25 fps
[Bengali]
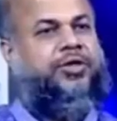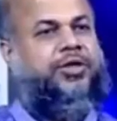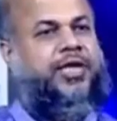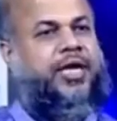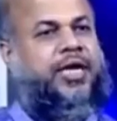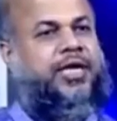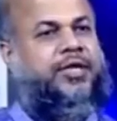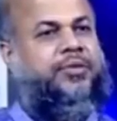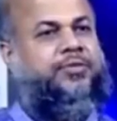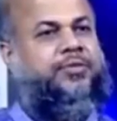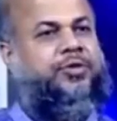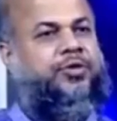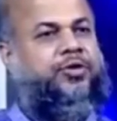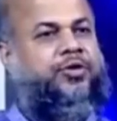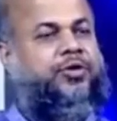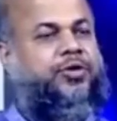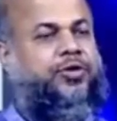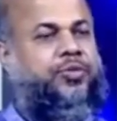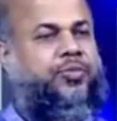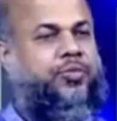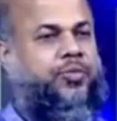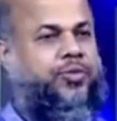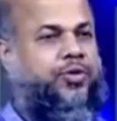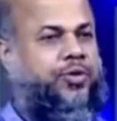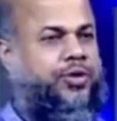ষাট বছর
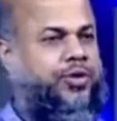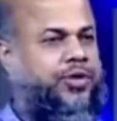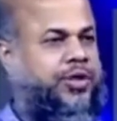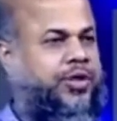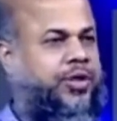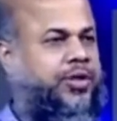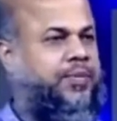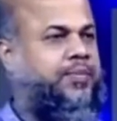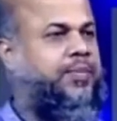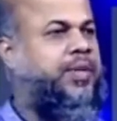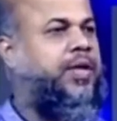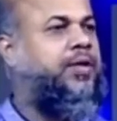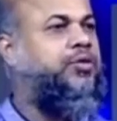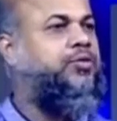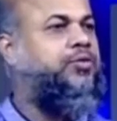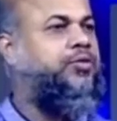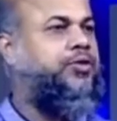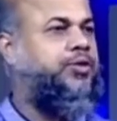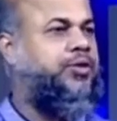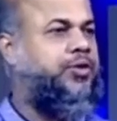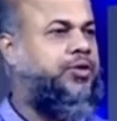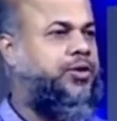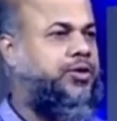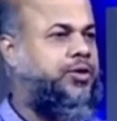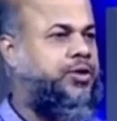বয়সের মানুষ
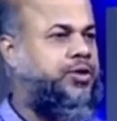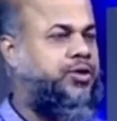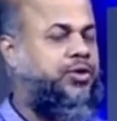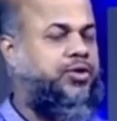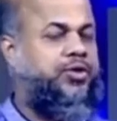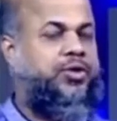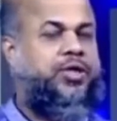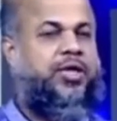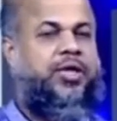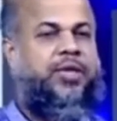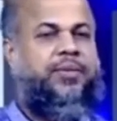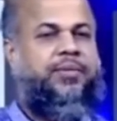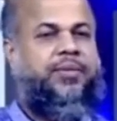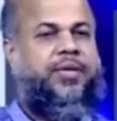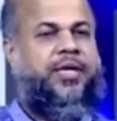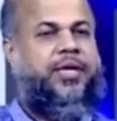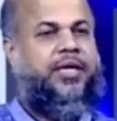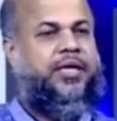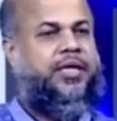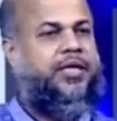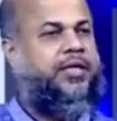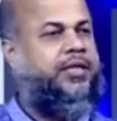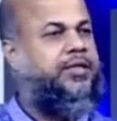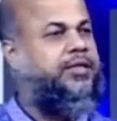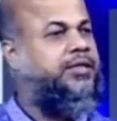যদি আমরা
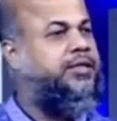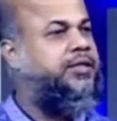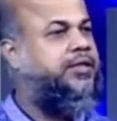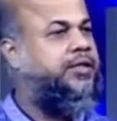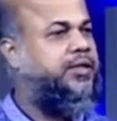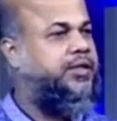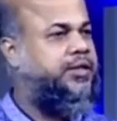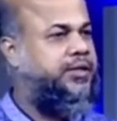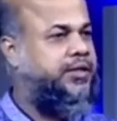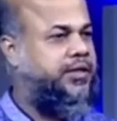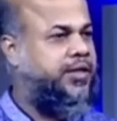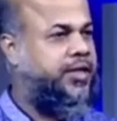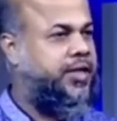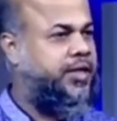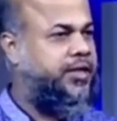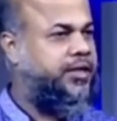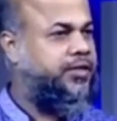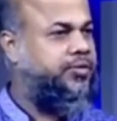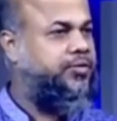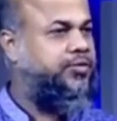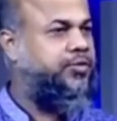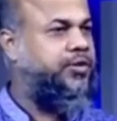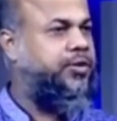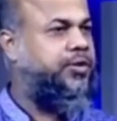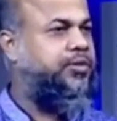স্টাডি
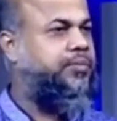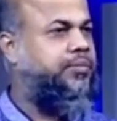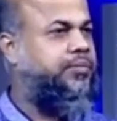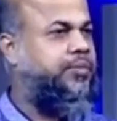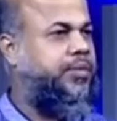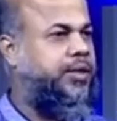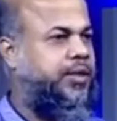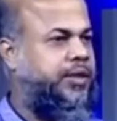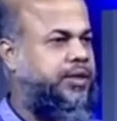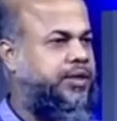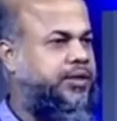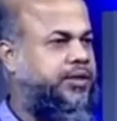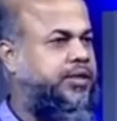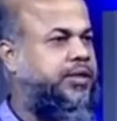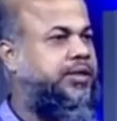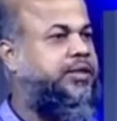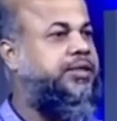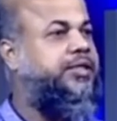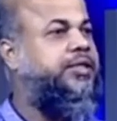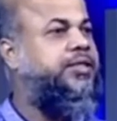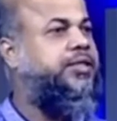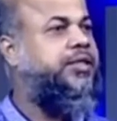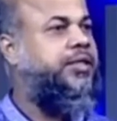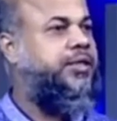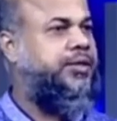করি মানে
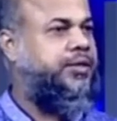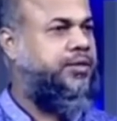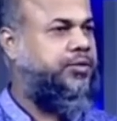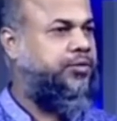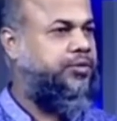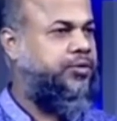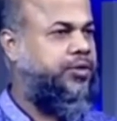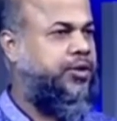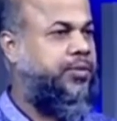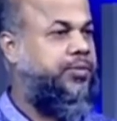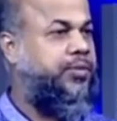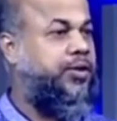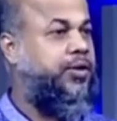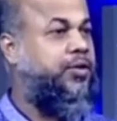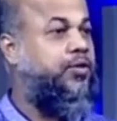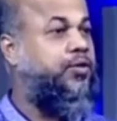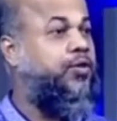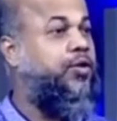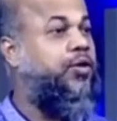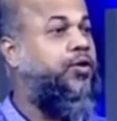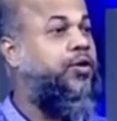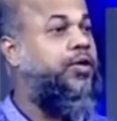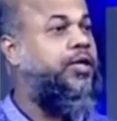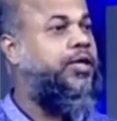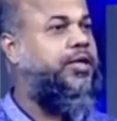সিক্সটি ইয়ার্স যদি আমরা
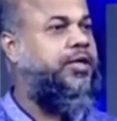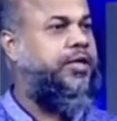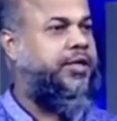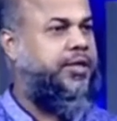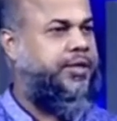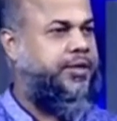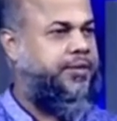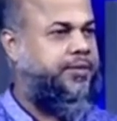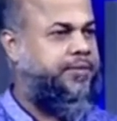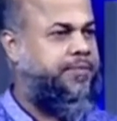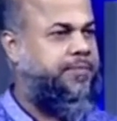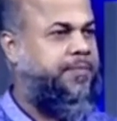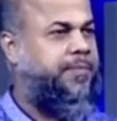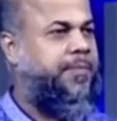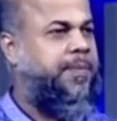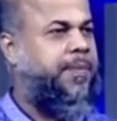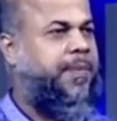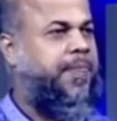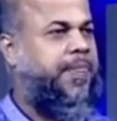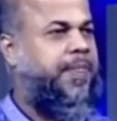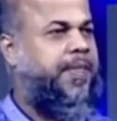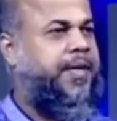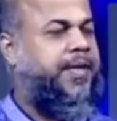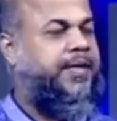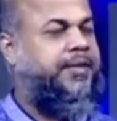গড়ে নেই
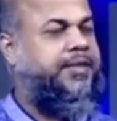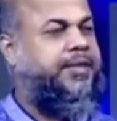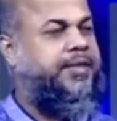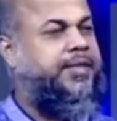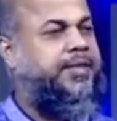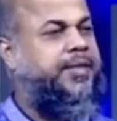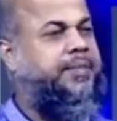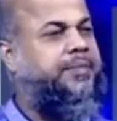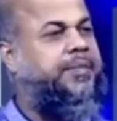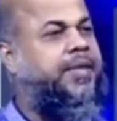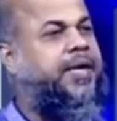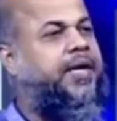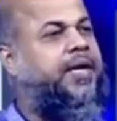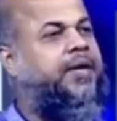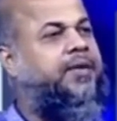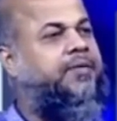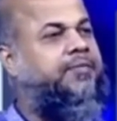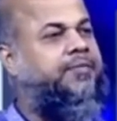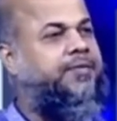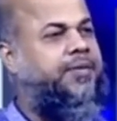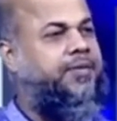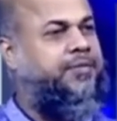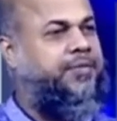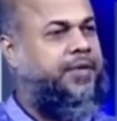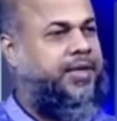সেটা মেল
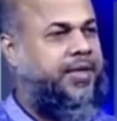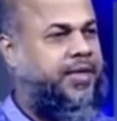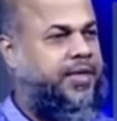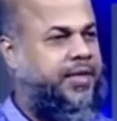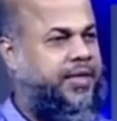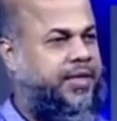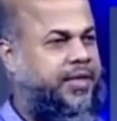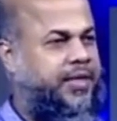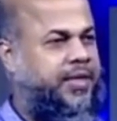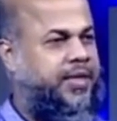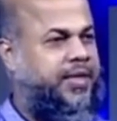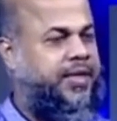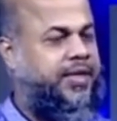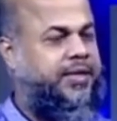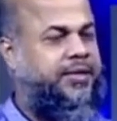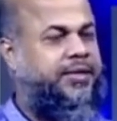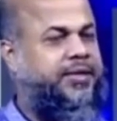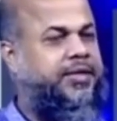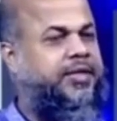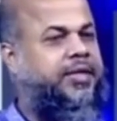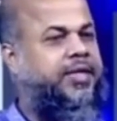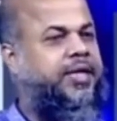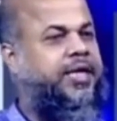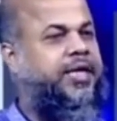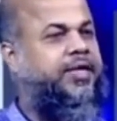ফিমেল হ্যাঁ
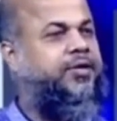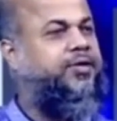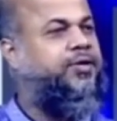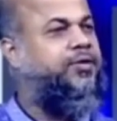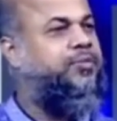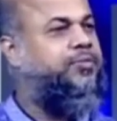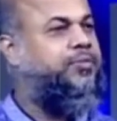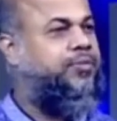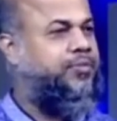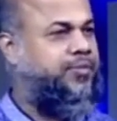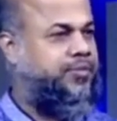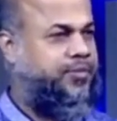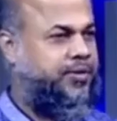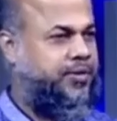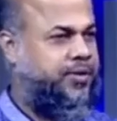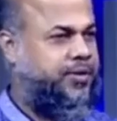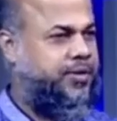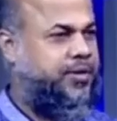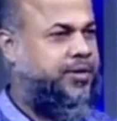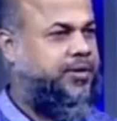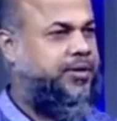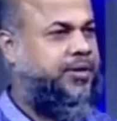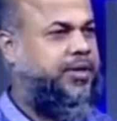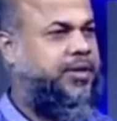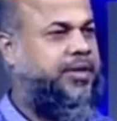যেটা র্যান্ডম
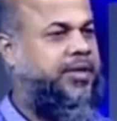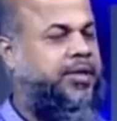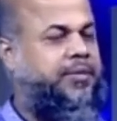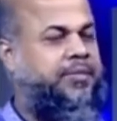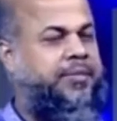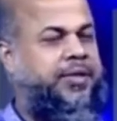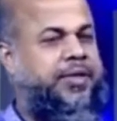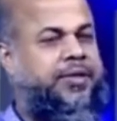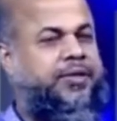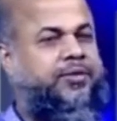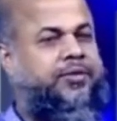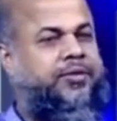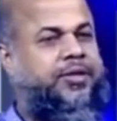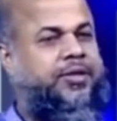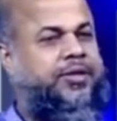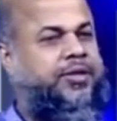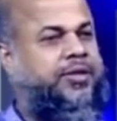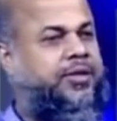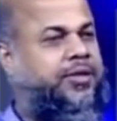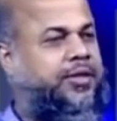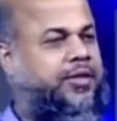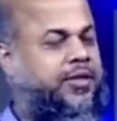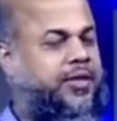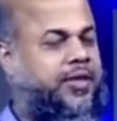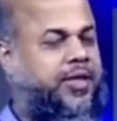যে আমরা যদি
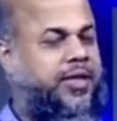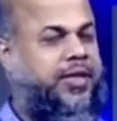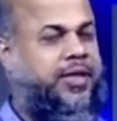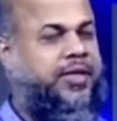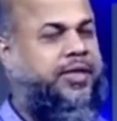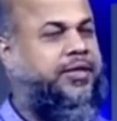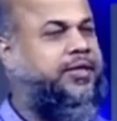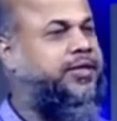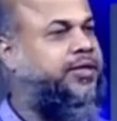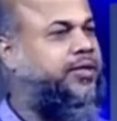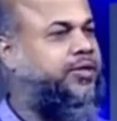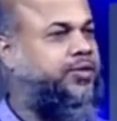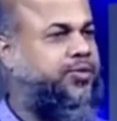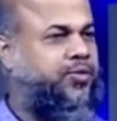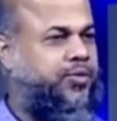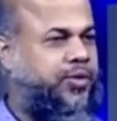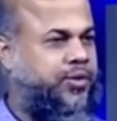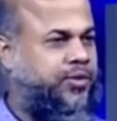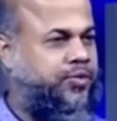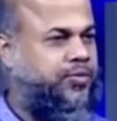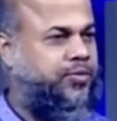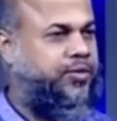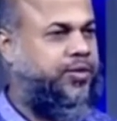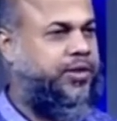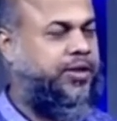রিসার্চ
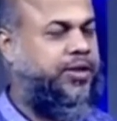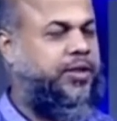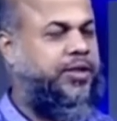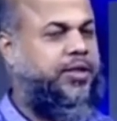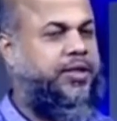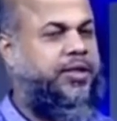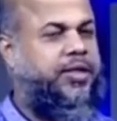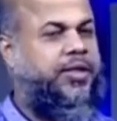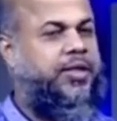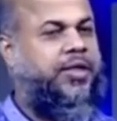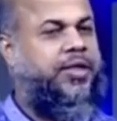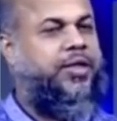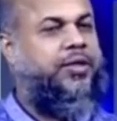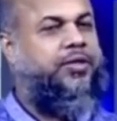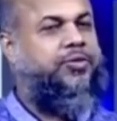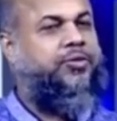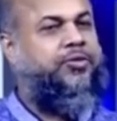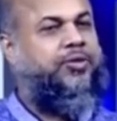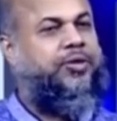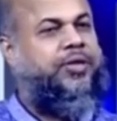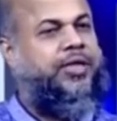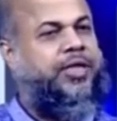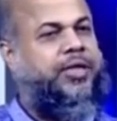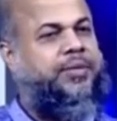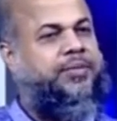ওয়ার্ক করি
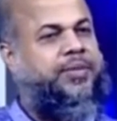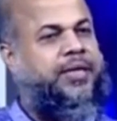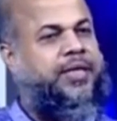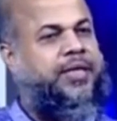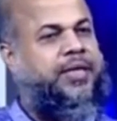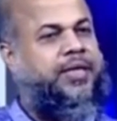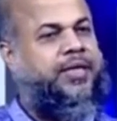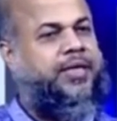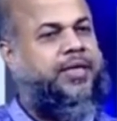তো দেখবেন